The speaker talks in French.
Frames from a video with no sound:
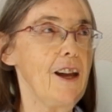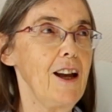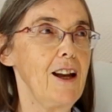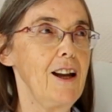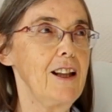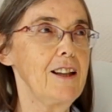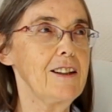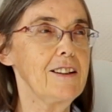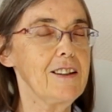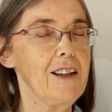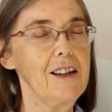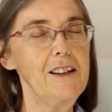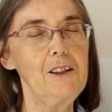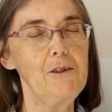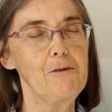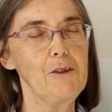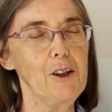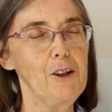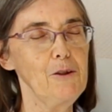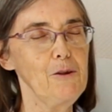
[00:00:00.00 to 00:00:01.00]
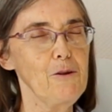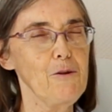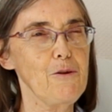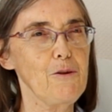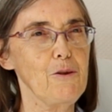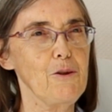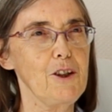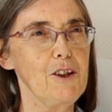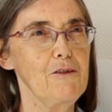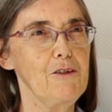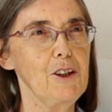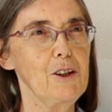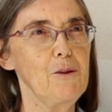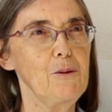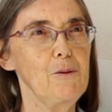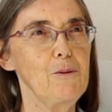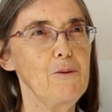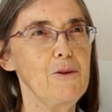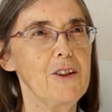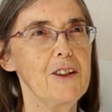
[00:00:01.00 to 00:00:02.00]
elle est très différente de ce que j'ai
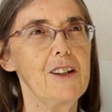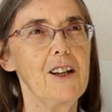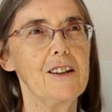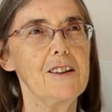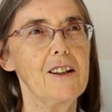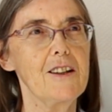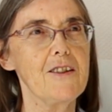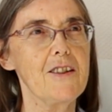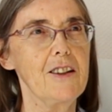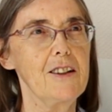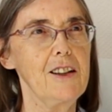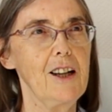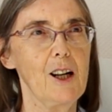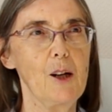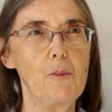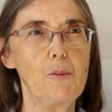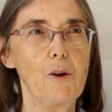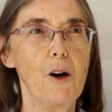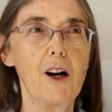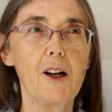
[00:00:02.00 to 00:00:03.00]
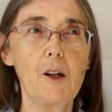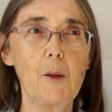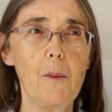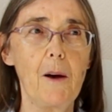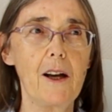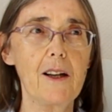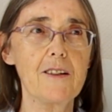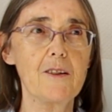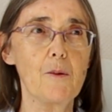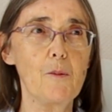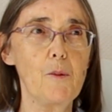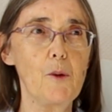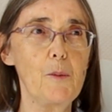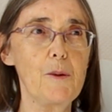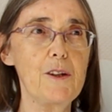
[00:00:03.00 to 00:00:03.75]
vécu ces dernières années à la Porac, par exemple.